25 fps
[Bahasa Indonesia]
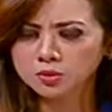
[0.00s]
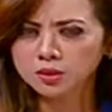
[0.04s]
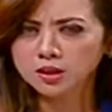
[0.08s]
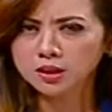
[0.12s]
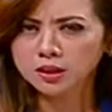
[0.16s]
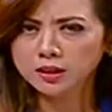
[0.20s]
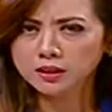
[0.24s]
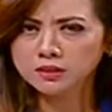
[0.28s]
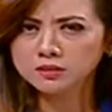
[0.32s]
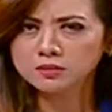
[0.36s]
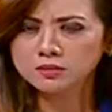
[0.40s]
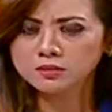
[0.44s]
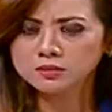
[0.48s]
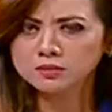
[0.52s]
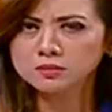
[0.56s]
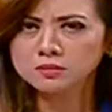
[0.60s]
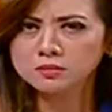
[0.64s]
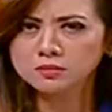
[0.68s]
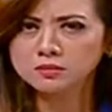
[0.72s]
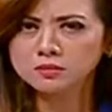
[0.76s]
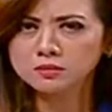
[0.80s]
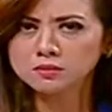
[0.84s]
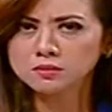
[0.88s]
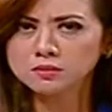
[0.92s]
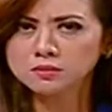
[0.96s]
Oke. Okay.
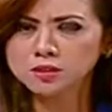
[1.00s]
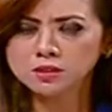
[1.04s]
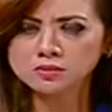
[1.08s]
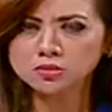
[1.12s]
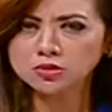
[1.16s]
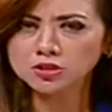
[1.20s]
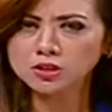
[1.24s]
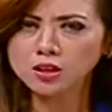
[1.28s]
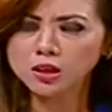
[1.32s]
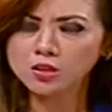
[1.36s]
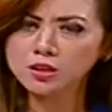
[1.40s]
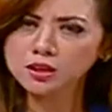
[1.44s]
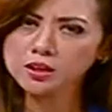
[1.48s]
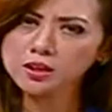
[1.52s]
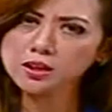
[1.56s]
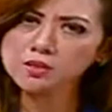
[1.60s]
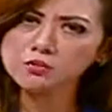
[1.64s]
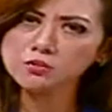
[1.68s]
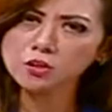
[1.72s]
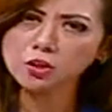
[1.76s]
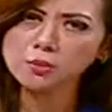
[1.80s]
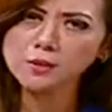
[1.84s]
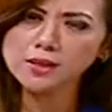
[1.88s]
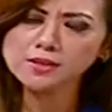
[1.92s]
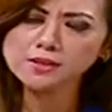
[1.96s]
Dan sejauh ini ya.
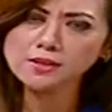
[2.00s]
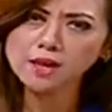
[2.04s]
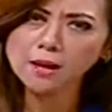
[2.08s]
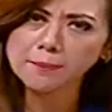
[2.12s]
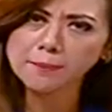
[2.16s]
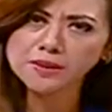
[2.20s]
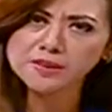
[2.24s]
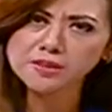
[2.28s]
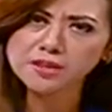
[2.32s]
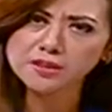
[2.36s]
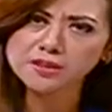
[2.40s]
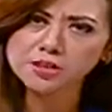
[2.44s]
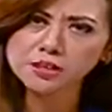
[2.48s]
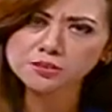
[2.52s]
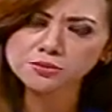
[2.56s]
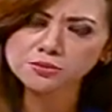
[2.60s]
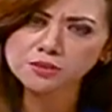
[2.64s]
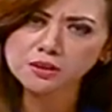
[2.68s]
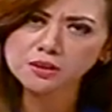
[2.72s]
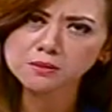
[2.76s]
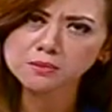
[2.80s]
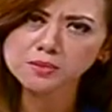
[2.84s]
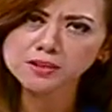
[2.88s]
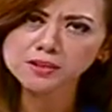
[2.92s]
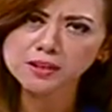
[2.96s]
informasi apa saja yang
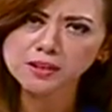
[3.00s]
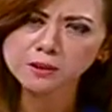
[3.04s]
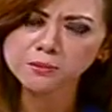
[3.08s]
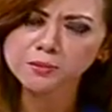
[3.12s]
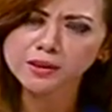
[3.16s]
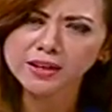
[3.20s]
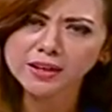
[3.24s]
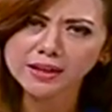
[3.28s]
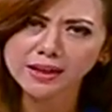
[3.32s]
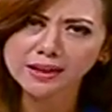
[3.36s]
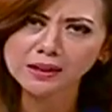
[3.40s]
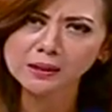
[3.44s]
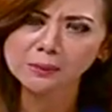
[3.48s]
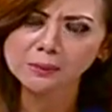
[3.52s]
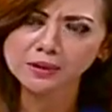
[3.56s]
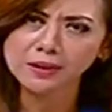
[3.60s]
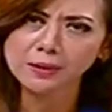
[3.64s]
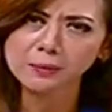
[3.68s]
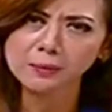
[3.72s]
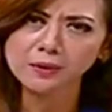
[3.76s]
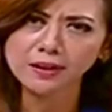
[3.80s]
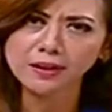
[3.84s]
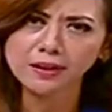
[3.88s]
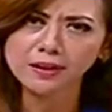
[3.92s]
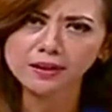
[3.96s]
sudah bisa diberikan kepada
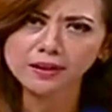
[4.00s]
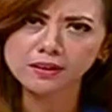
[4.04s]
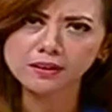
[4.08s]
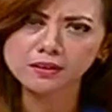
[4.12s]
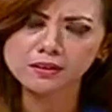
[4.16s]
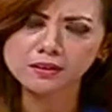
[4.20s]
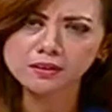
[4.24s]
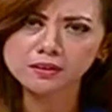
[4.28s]
mereka?